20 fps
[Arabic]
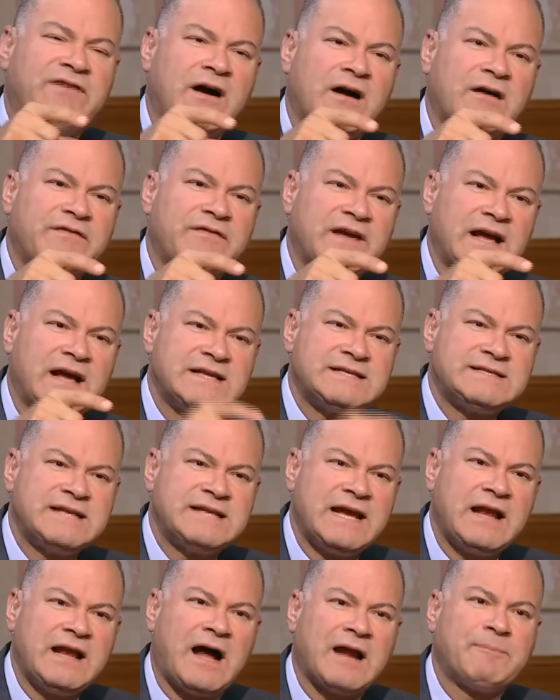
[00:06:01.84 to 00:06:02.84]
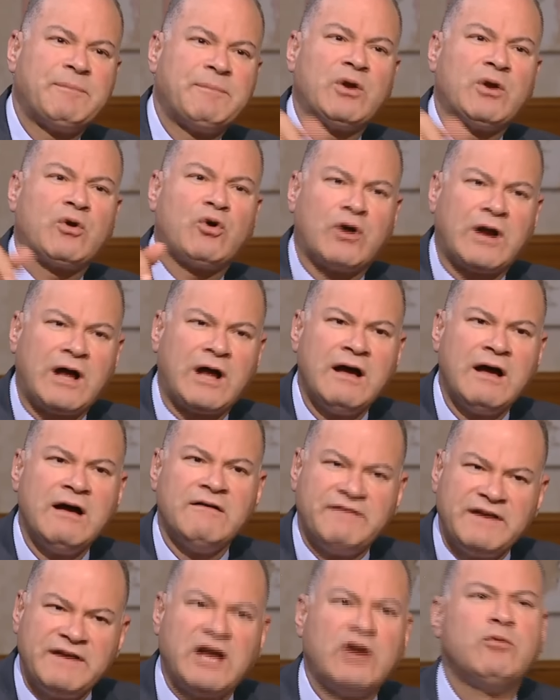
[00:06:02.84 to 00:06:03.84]
الانفاق في غزه الى حرب
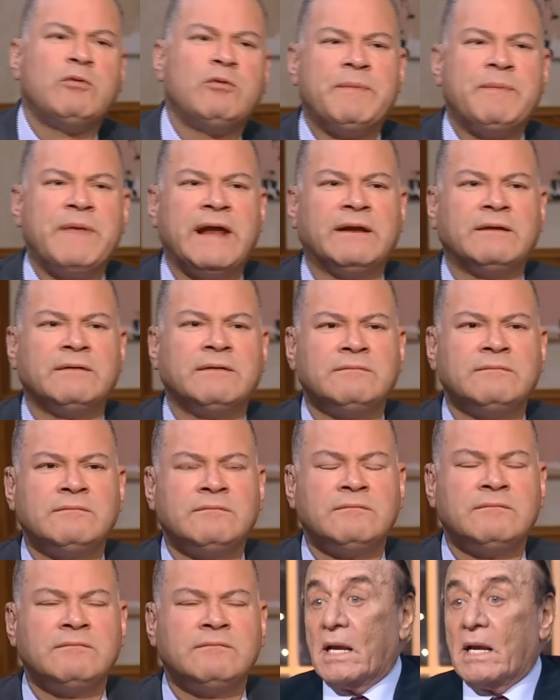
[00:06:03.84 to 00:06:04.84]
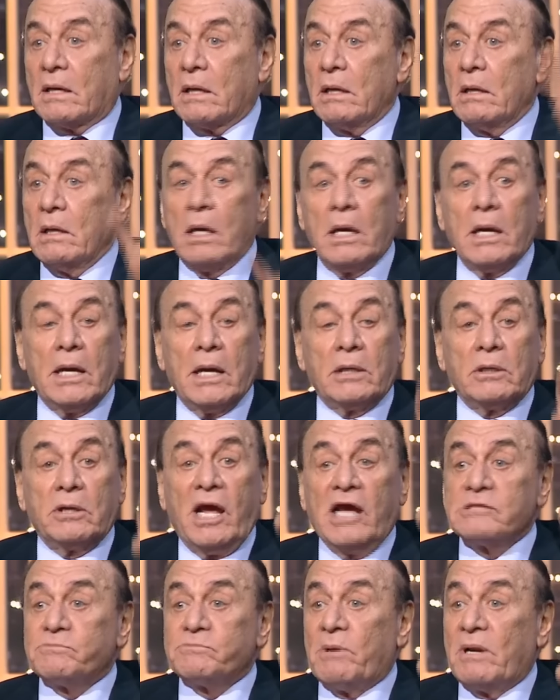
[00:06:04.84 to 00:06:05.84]
القرى في جنوب لبنان وخد بالك
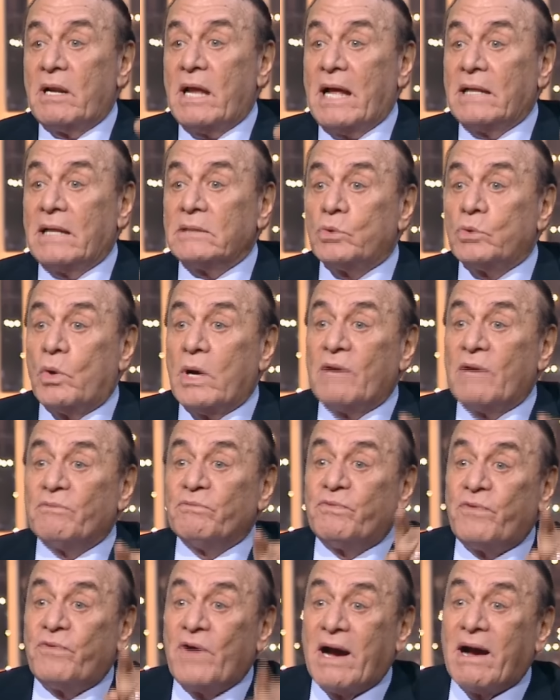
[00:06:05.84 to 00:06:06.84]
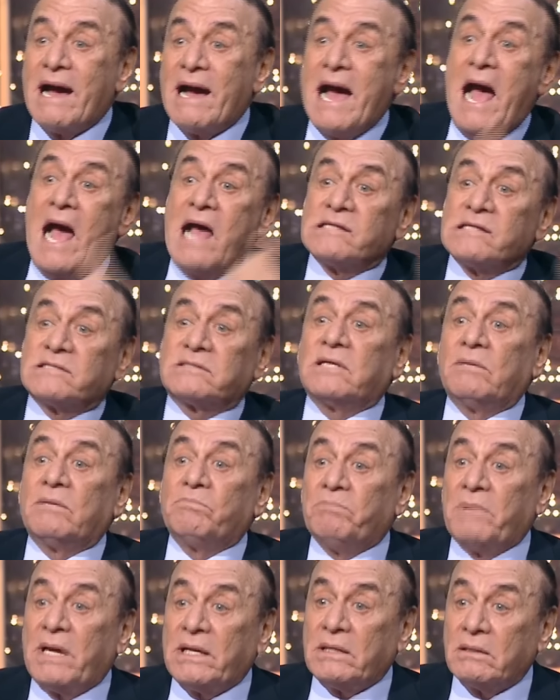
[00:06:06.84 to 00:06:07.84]
ان حزب الله عنده انفاق
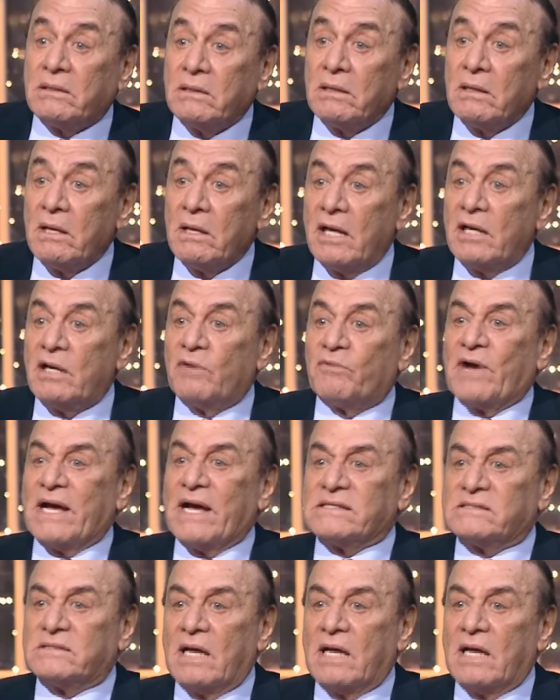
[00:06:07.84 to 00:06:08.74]
احسن من حماس.